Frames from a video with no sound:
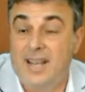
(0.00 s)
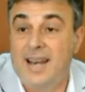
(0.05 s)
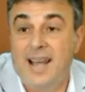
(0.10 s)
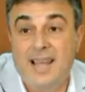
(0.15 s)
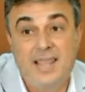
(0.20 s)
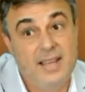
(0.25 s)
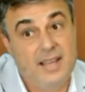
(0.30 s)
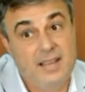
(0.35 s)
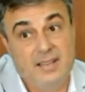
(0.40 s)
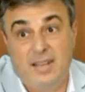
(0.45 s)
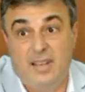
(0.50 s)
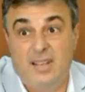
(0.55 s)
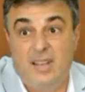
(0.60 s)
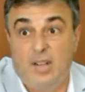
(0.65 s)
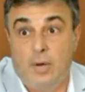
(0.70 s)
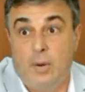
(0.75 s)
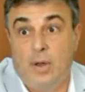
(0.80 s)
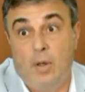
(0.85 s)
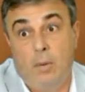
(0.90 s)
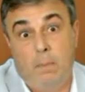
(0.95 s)
que no haya nadie que
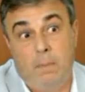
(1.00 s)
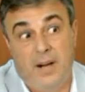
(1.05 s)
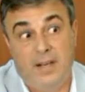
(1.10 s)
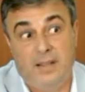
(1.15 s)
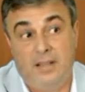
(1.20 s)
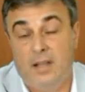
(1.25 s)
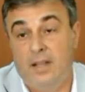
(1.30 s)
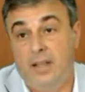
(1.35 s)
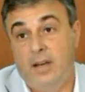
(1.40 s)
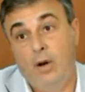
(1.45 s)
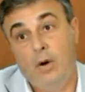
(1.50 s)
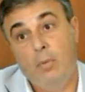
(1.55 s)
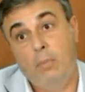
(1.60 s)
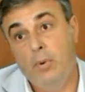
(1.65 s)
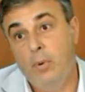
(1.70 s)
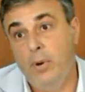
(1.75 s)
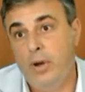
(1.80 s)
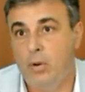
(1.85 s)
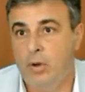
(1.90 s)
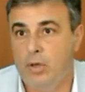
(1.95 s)
se haya llevado parte del
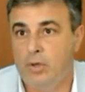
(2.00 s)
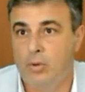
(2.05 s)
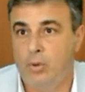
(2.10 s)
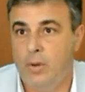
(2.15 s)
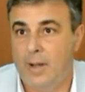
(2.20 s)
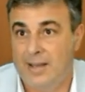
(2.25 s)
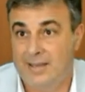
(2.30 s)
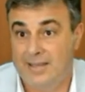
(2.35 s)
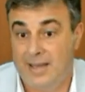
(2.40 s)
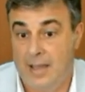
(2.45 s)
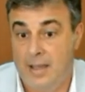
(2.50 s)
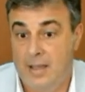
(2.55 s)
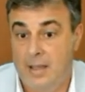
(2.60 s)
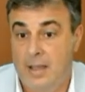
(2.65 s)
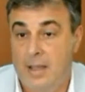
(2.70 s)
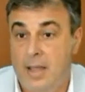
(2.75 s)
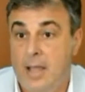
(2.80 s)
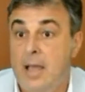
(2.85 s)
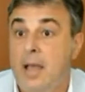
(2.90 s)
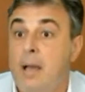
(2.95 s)
dinero público a su casa.
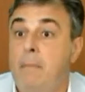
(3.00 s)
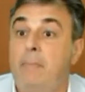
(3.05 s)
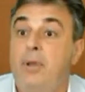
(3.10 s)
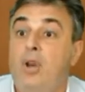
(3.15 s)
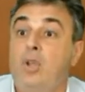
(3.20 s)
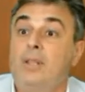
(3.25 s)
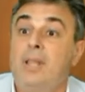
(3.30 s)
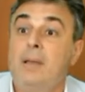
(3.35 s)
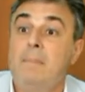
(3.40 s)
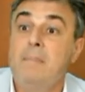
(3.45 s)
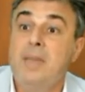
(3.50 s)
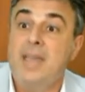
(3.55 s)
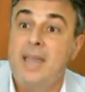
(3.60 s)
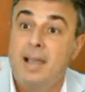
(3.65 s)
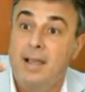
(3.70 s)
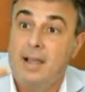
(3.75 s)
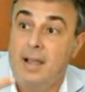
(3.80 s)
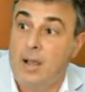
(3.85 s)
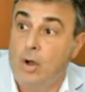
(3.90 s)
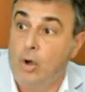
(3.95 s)
Pero
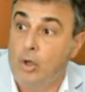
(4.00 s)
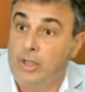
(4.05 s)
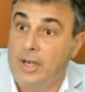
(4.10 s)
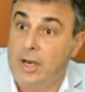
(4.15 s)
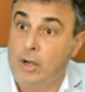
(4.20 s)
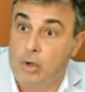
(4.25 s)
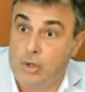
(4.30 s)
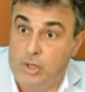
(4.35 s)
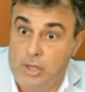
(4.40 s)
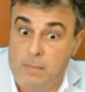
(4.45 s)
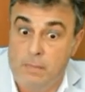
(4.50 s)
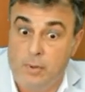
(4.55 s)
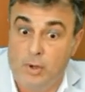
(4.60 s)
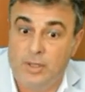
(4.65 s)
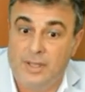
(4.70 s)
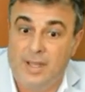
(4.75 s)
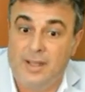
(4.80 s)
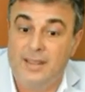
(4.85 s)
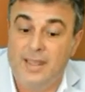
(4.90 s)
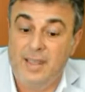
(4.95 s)
también otra cosa
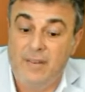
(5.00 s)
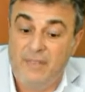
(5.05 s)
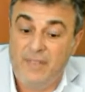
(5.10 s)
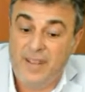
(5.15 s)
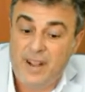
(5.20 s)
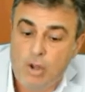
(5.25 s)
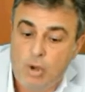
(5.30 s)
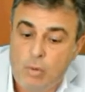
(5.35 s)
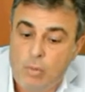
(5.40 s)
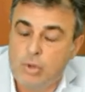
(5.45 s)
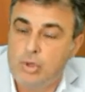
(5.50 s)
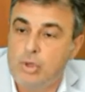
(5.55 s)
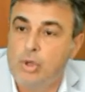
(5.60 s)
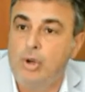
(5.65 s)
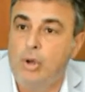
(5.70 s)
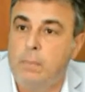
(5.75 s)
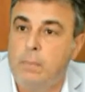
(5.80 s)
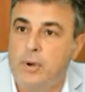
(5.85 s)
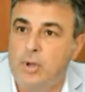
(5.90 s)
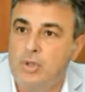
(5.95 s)
importante es ver cómo
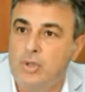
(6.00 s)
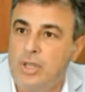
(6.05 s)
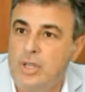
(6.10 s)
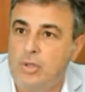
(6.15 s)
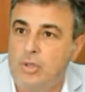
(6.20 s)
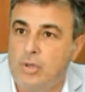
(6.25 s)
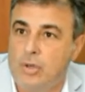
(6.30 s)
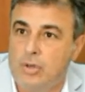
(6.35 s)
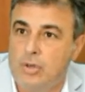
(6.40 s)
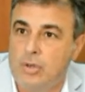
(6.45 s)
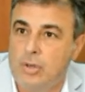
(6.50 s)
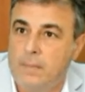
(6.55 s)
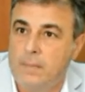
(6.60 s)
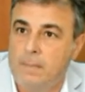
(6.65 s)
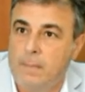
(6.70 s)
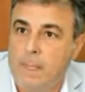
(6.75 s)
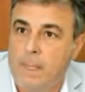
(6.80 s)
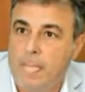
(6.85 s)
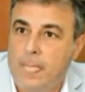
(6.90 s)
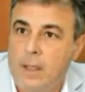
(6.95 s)
son los procesos.
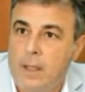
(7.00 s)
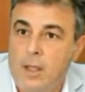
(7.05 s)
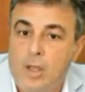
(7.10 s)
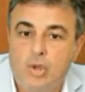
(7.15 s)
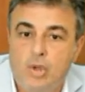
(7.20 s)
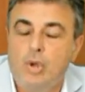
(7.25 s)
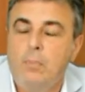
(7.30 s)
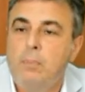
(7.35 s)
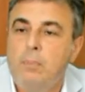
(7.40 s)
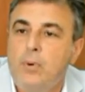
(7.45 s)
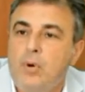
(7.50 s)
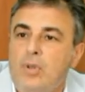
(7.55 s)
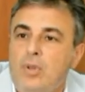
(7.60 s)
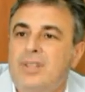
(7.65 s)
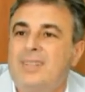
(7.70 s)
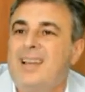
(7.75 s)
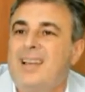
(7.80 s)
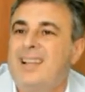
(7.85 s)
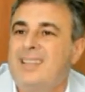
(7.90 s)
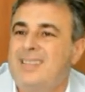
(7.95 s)
Yo
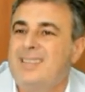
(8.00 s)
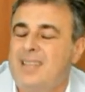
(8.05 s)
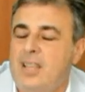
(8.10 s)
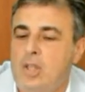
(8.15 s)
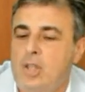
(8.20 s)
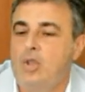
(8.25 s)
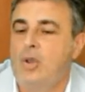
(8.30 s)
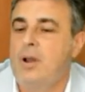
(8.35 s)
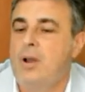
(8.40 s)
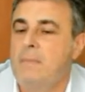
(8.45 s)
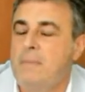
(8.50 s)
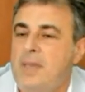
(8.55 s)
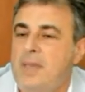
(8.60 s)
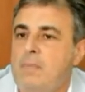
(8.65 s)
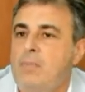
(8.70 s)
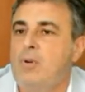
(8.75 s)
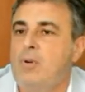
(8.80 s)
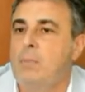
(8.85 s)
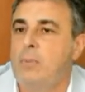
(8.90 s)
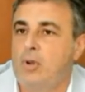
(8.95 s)
puedo estar haciendo el
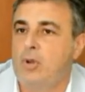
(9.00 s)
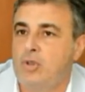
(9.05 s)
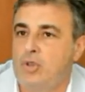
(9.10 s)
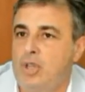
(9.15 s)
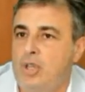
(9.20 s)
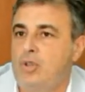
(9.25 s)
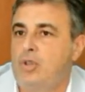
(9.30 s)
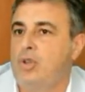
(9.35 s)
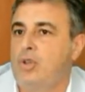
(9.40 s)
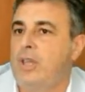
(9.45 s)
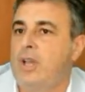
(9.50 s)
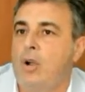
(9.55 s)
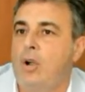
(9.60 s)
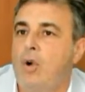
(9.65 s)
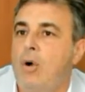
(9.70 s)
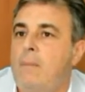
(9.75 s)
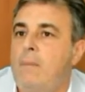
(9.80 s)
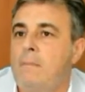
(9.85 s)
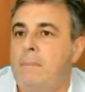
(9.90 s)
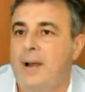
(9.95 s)
mismo proceso
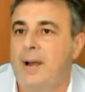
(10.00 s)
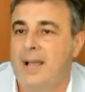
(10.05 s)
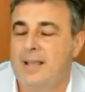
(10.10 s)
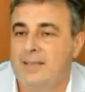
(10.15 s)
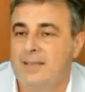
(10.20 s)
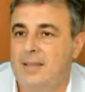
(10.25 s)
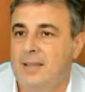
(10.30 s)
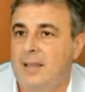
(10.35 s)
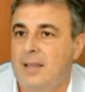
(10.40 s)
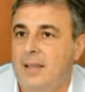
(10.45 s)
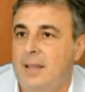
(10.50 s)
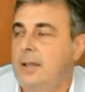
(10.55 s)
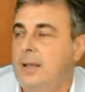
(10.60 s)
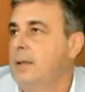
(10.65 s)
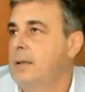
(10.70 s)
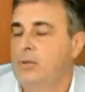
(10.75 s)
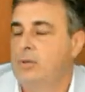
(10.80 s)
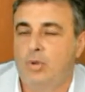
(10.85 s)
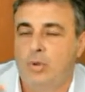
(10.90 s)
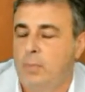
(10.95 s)
de compras,
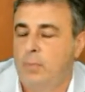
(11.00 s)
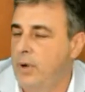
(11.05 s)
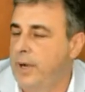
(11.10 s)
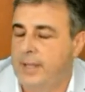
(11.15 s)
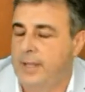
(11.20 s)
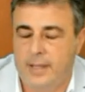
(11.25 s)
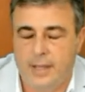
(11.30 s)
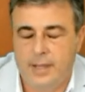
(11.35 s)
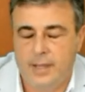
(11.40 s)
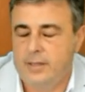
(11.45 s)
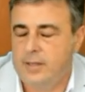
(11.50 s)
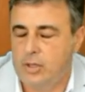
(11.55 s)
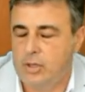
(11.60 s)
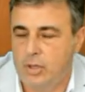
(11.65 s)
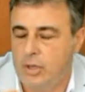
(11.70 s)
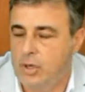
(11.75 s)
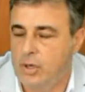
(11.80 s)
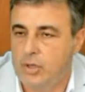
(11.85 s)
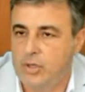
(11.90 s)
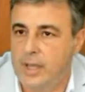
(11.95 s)
suponete, qué
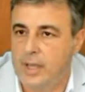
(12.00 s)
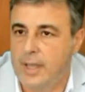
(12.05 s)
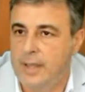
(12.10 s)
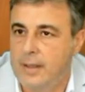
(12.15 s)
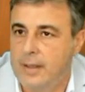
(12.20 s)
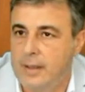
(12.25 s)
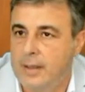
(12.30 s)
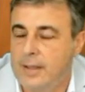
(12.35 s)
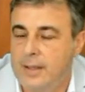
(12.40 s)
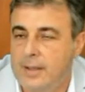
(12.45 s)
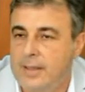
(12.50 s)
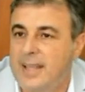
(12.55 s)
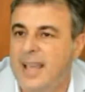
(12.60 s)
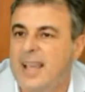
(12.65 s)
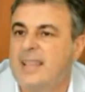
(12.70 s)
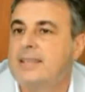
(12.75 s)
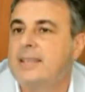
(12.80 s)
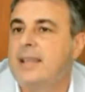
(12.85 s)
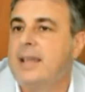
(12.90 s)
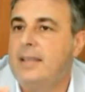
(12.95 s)
sé yo, no sé,
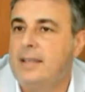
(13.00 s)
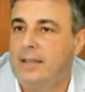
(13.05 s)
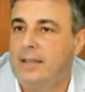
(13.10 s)
de